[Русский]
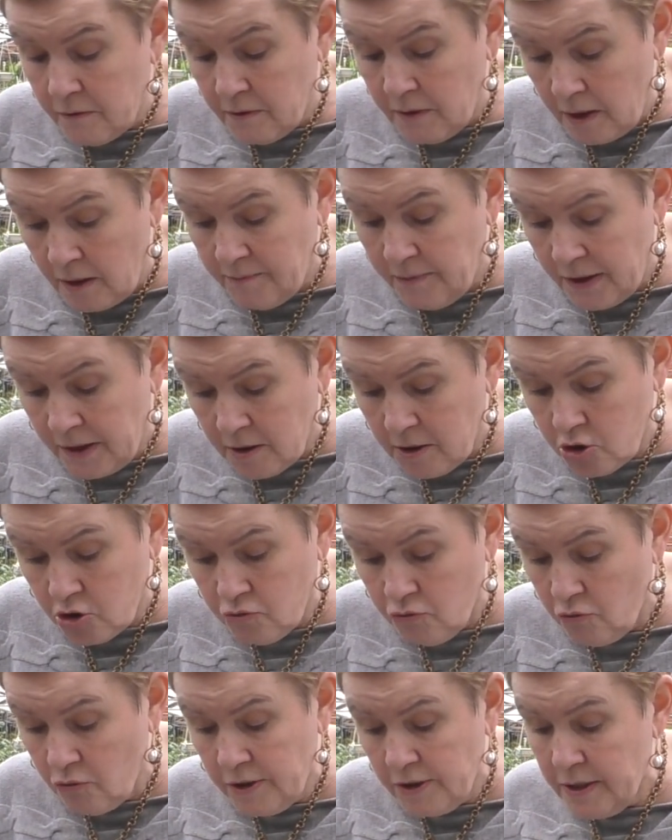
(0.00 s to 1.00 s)
как бы
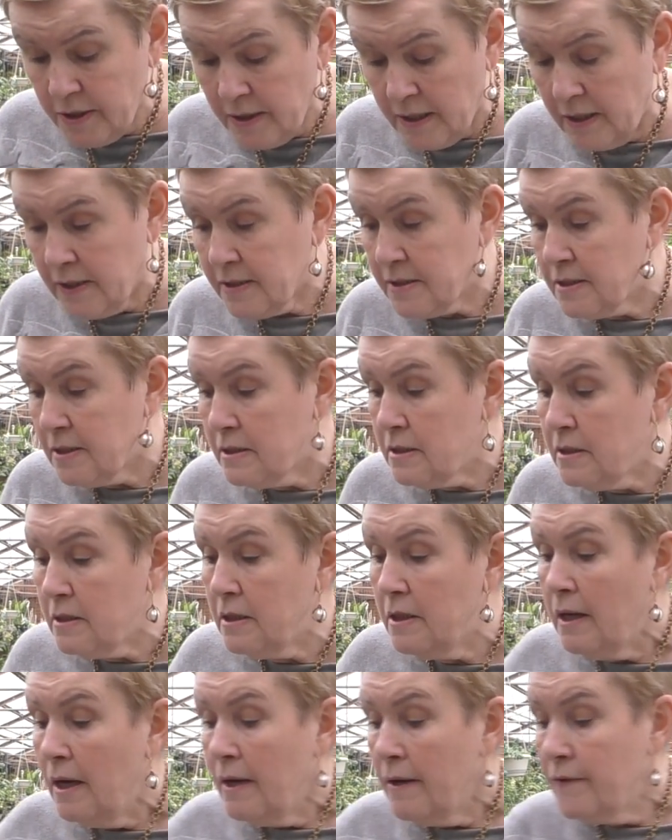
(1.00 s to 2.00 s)
хорошо укоренялись
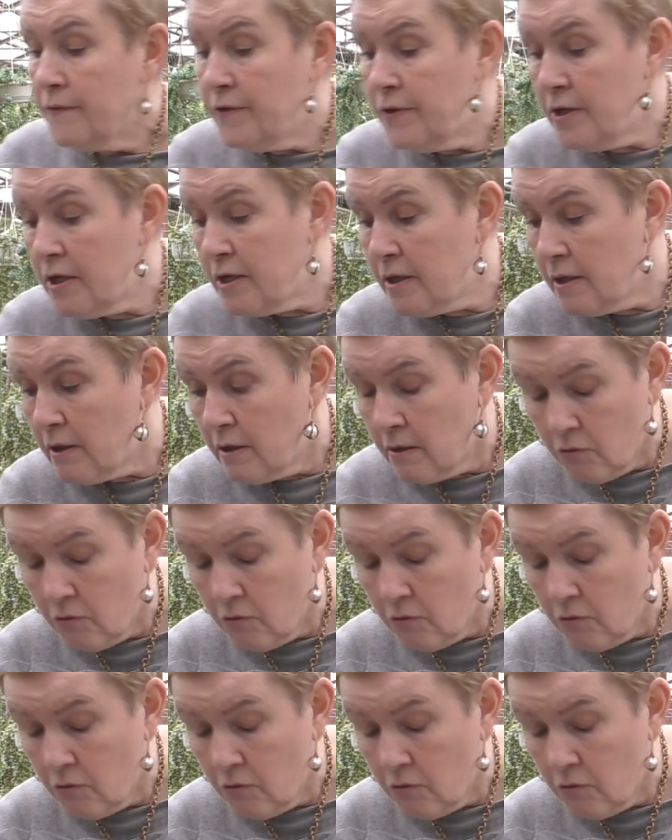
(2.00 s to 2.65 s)
и не